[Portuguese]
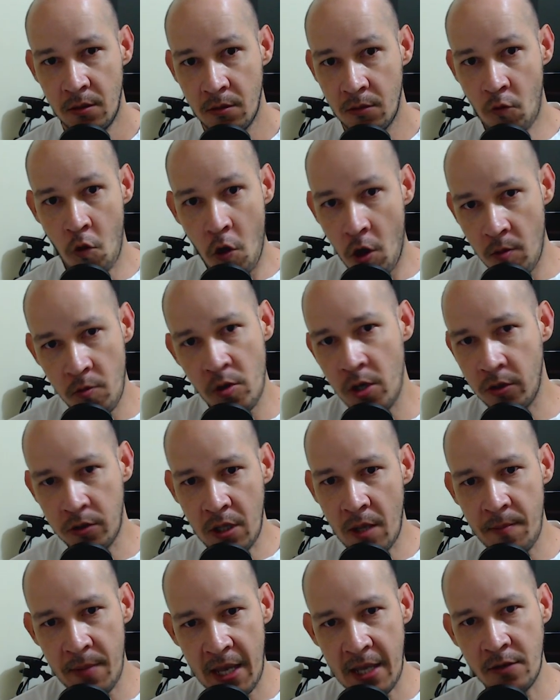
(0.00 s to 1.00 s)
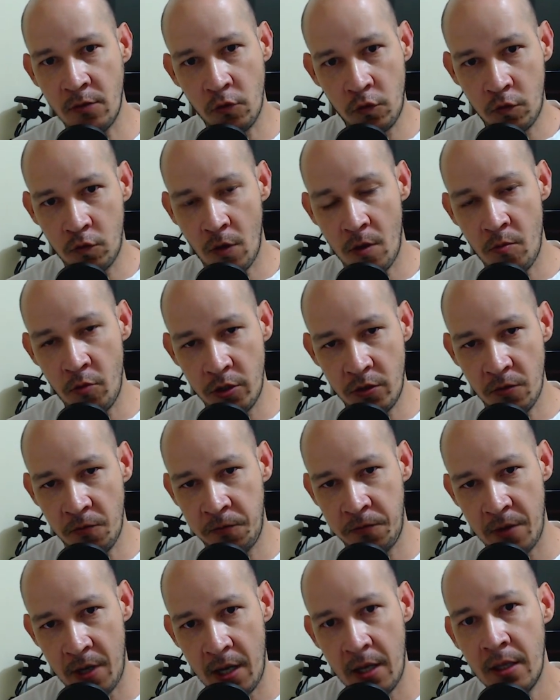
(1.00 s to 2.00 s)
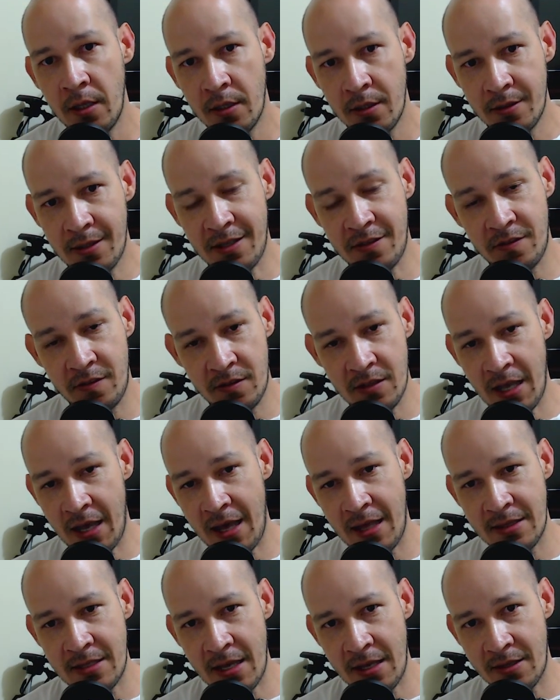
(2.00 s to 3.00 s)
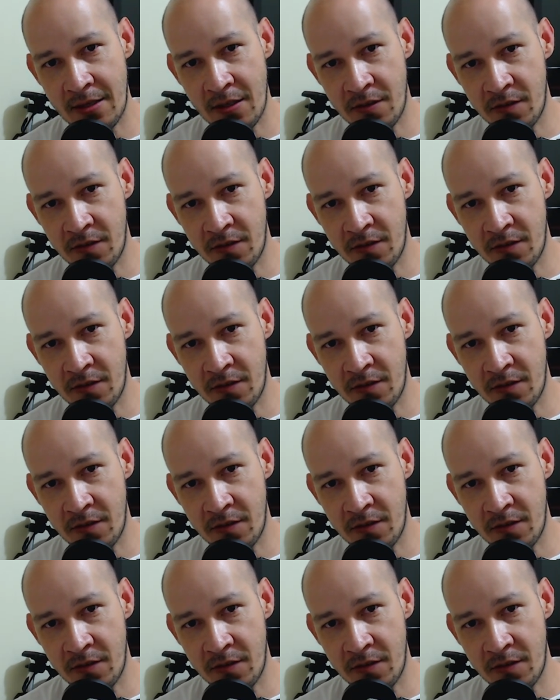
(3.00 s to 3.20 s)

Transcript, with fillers: Como eu também não sou muito fã da, da, da, da